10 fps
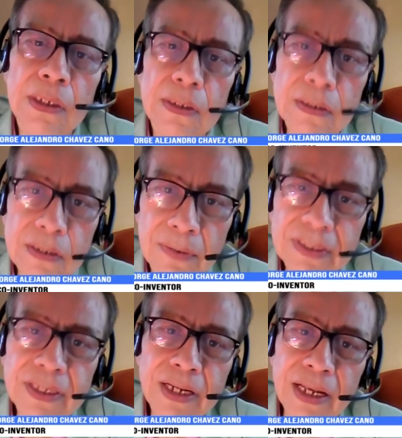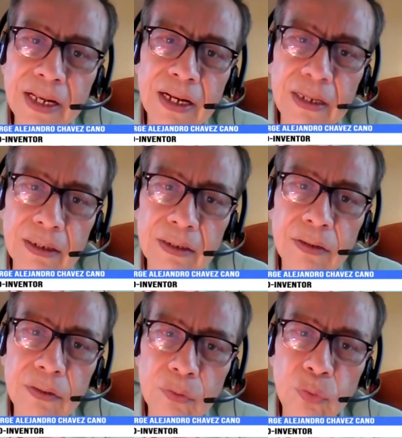es que va a tener que
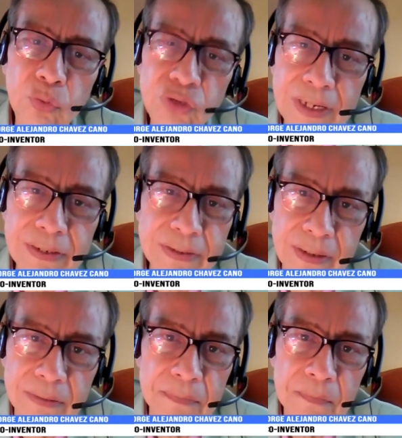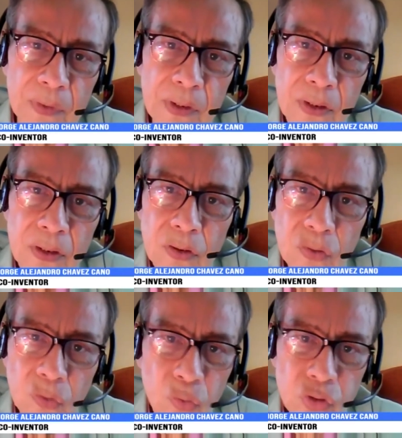usarse,
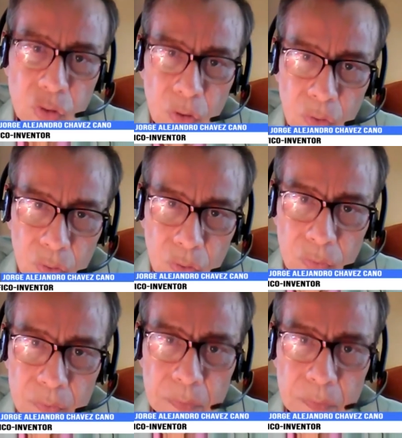guste o no,